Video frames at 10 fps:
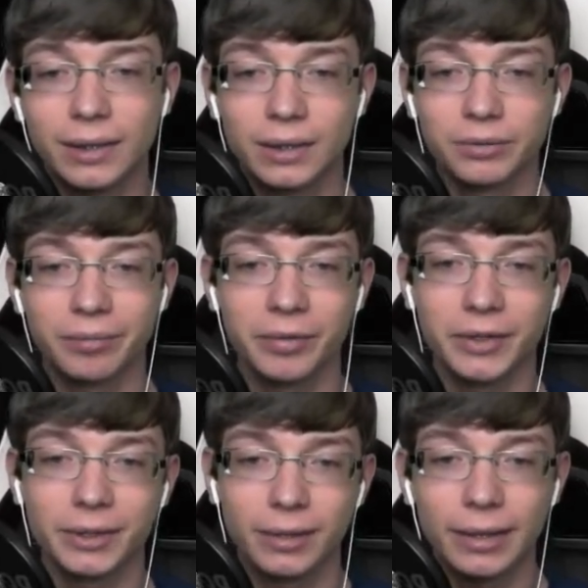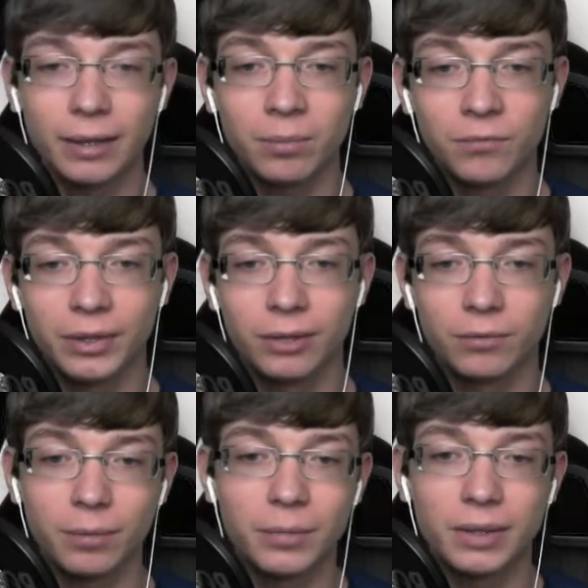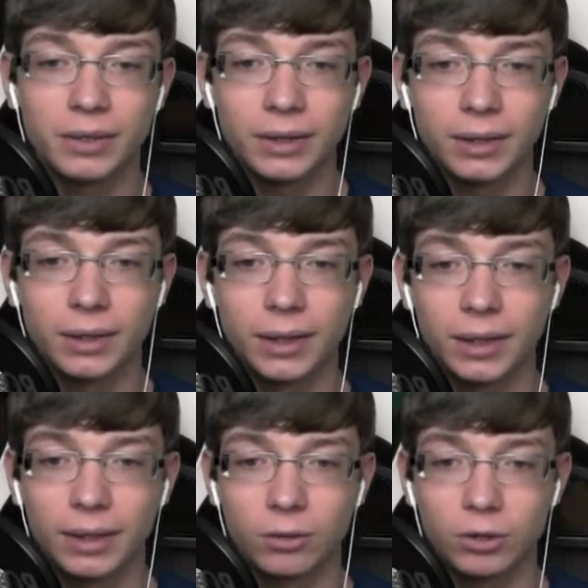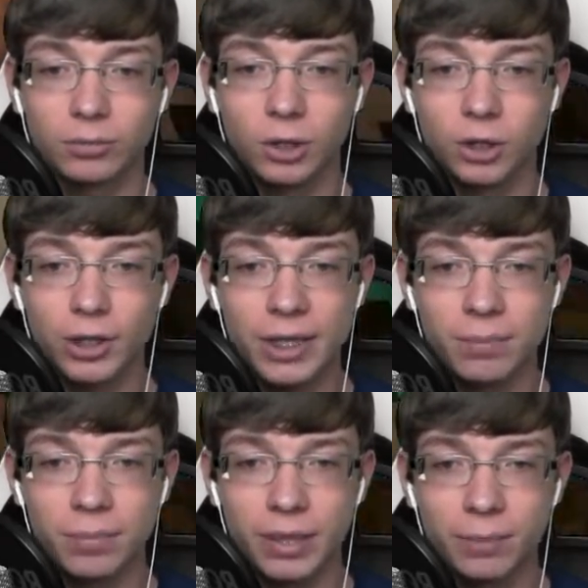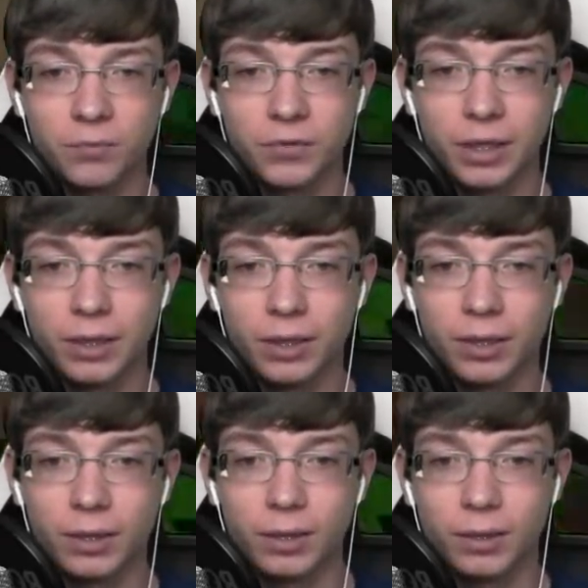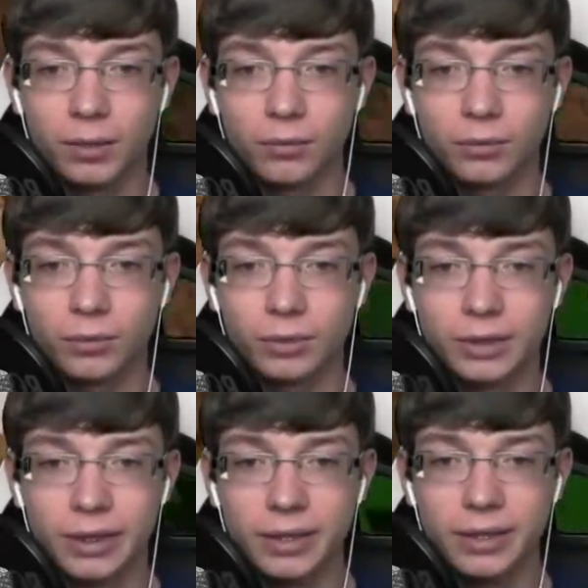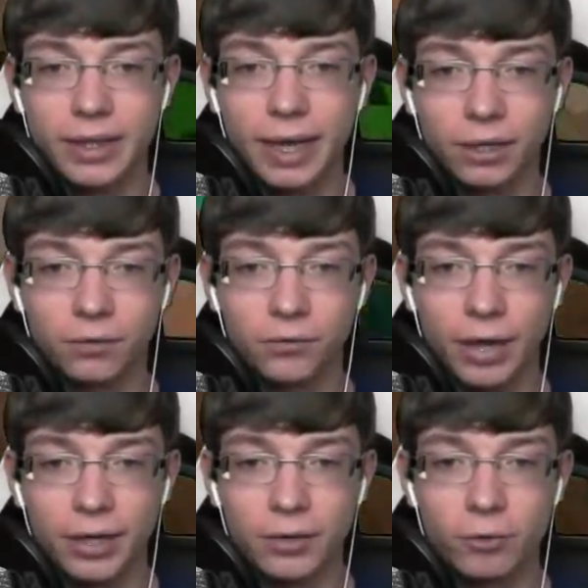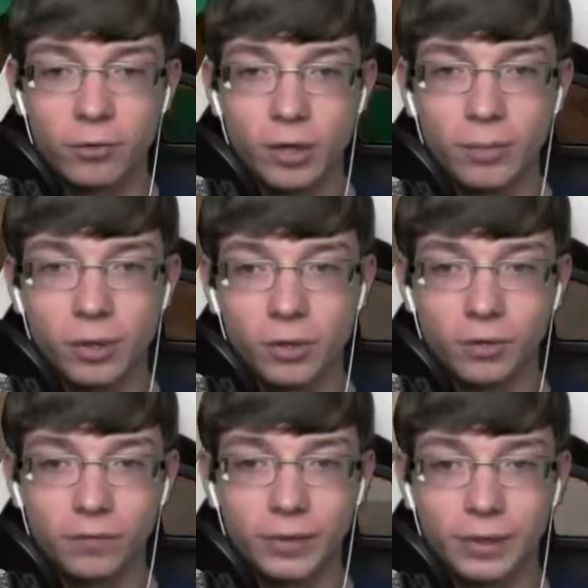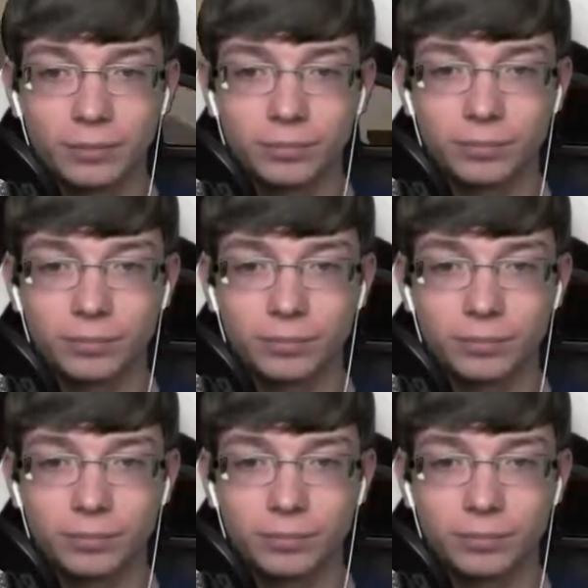Also wenn man was erleben will und wenn man jetzt nicht tausendmal stehen bleiben will äh, und zehn Jahre für eine Höhle brauchen will,